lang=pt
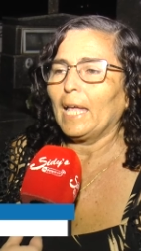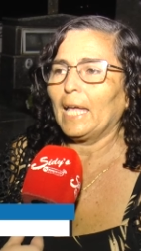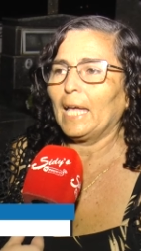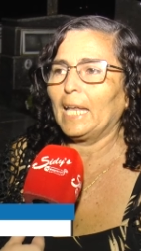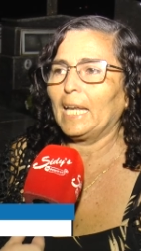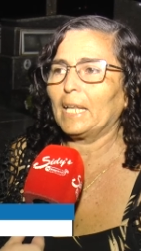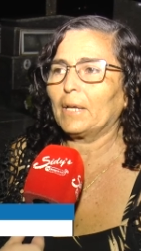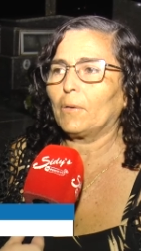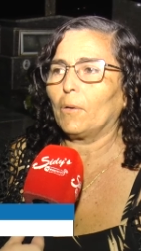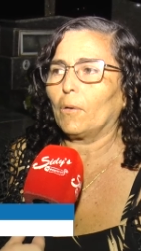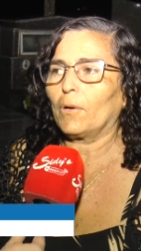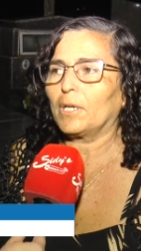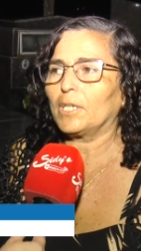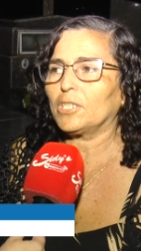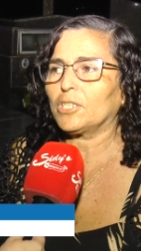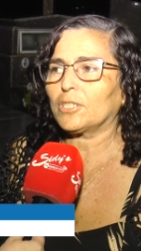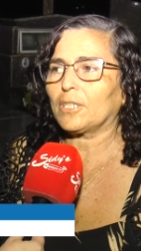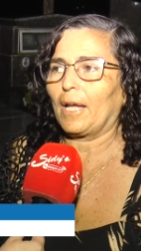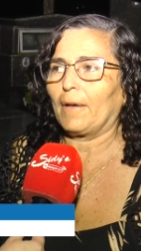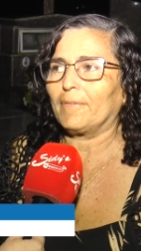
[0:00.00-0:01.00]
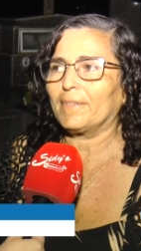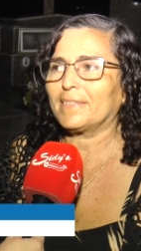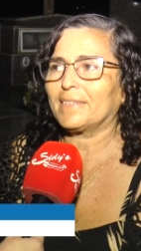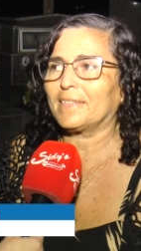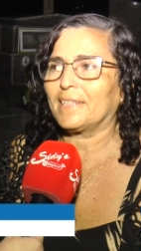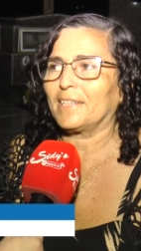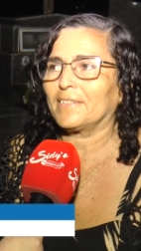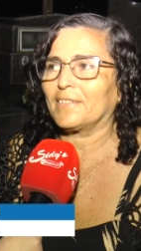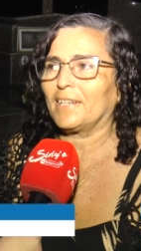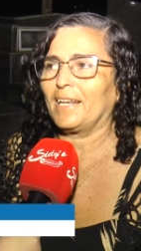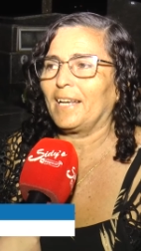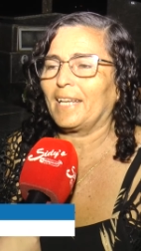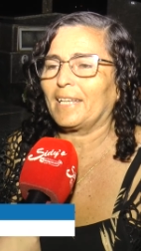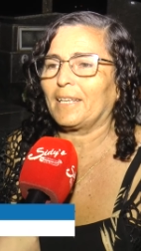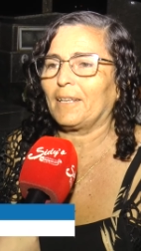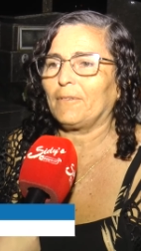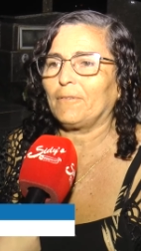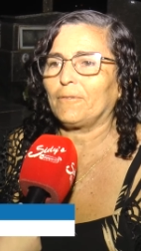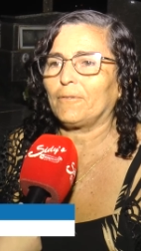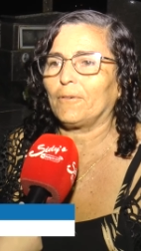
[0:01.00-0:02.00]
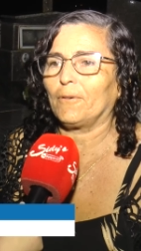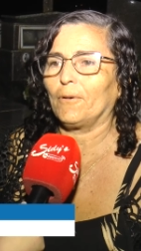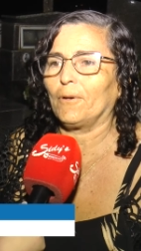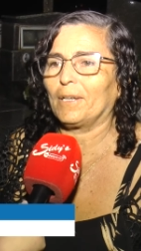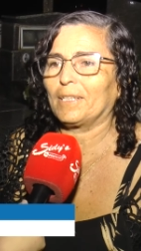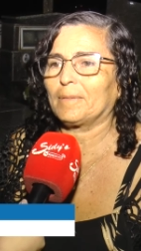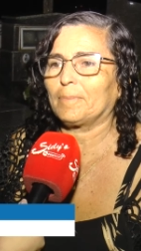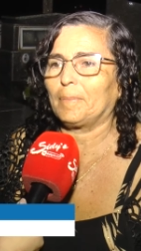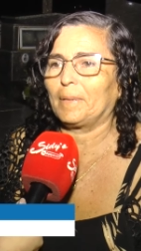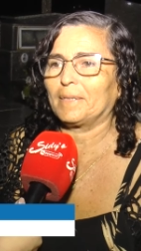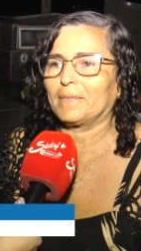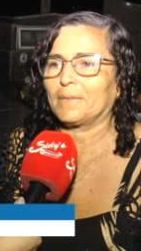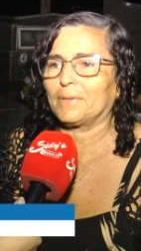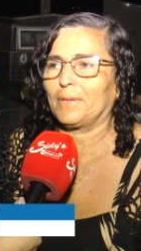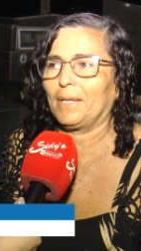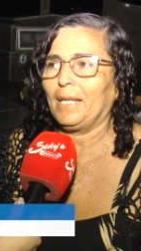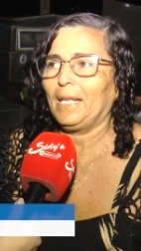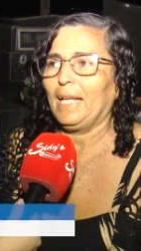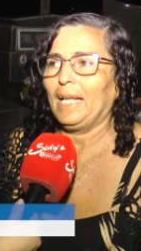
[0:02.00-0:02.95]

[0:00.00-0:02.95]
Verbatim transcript: Ele conquistava, seja lá quem for, as pessoas